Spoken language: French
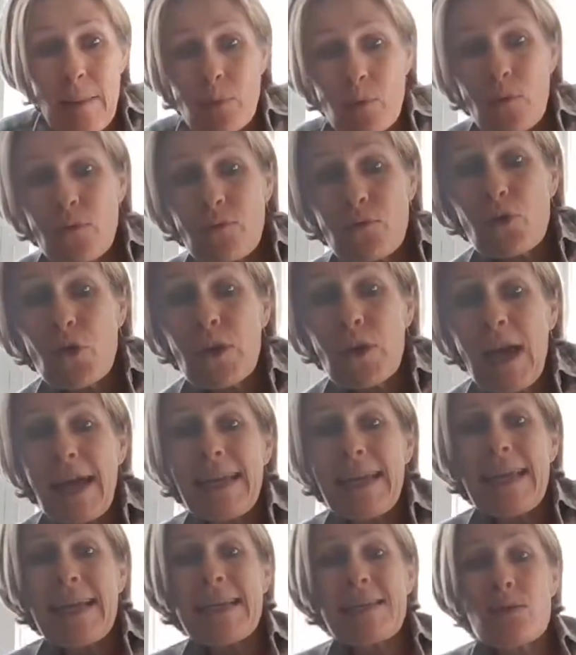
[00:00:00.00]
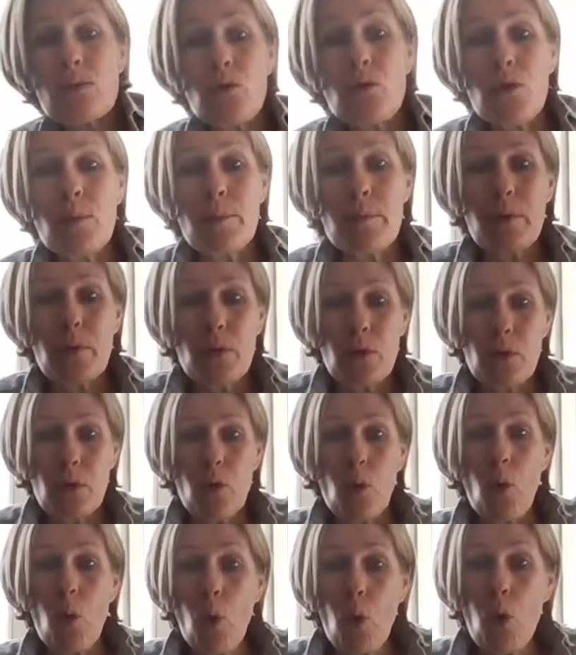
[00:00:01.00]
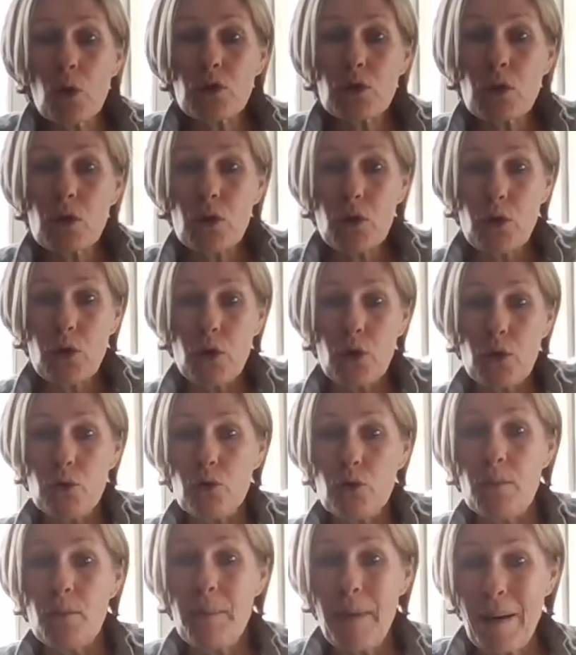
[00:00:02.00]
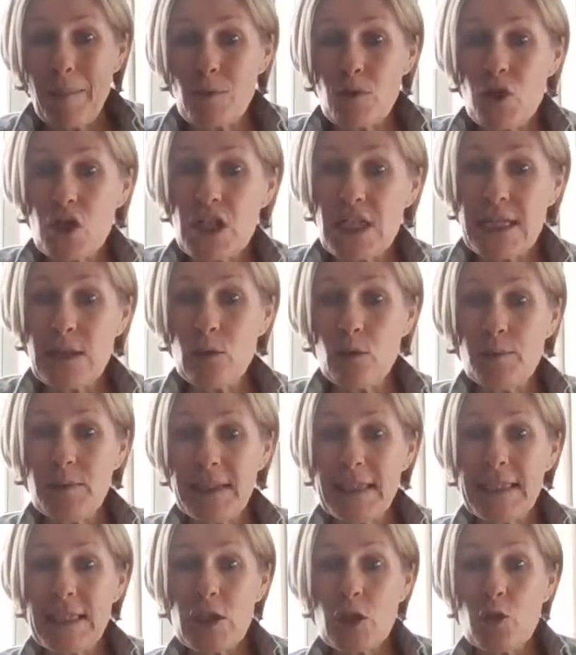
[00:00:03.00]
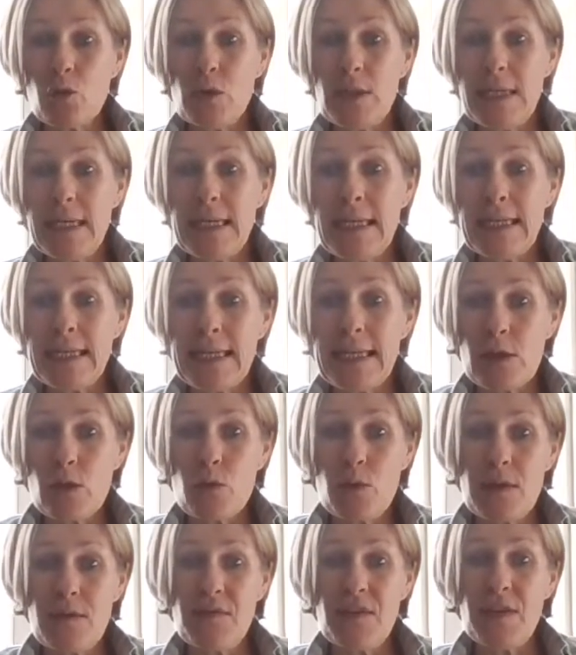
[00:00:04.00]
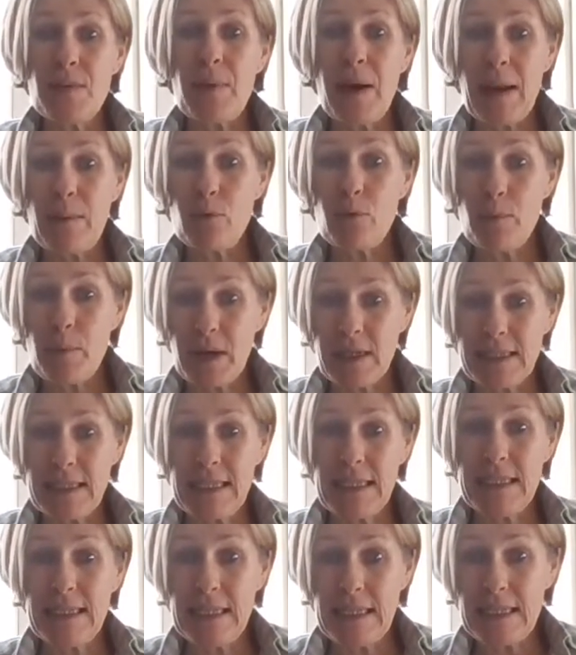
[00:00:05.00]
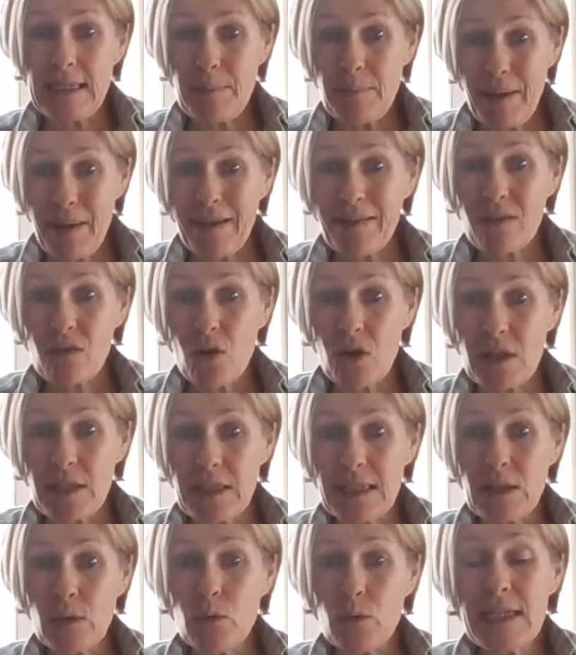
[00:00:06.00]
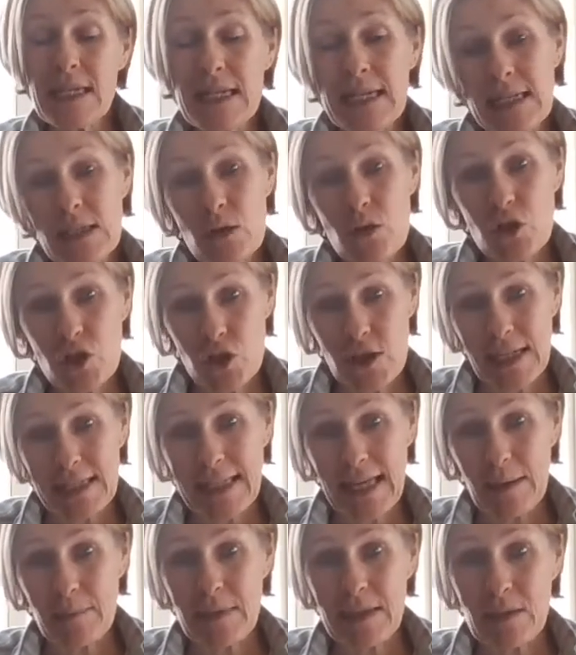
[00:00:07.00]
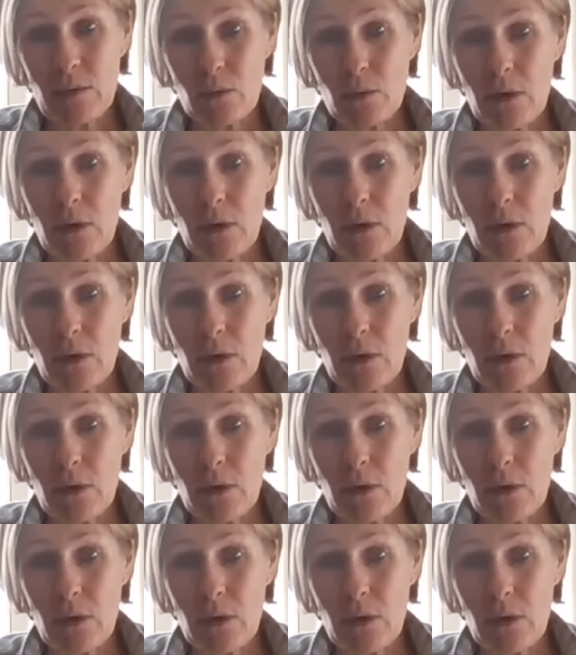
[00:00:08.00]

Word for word: Pour vous donner un exemple, euh, autre que de ne pas manger de petit déjeuner, qui est suivi par la plupart des, personnes qui utilisent le jeûne intermittent,